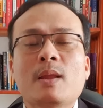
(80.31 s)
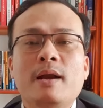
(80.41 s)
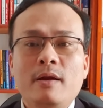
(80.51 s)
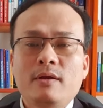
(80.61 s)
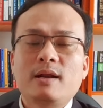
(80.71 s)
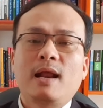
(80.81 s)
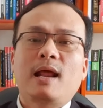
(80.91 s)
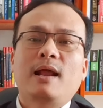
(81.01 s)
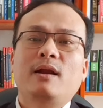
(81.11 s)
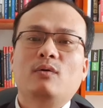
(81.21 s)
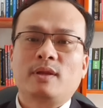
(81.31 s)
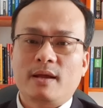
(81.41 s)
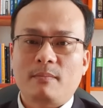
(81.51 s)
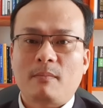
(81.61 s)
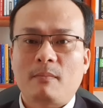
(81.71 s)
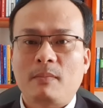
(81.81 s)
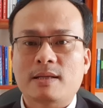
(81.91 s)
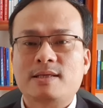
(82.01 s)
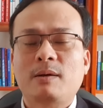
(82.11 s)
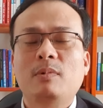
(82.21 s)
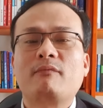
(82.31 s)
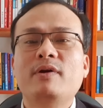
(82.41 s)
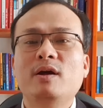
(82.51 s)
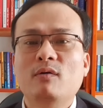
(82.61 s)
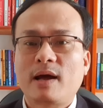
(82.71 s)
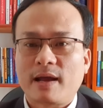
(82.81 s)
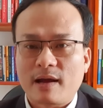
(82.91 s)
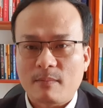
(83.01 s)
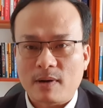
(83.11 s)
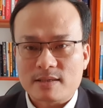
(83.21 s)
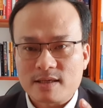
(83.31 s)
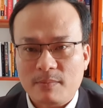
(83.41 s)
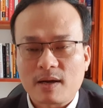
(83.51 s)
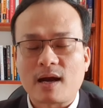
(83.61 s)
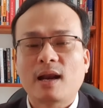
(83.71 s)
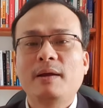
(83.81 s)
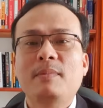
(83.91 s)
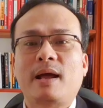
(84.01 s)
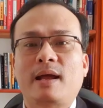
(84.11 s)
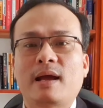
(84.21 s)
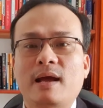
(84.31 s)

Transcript: nếu như đây là lần đầu tiên bạn xem được video này bạn xem được clip này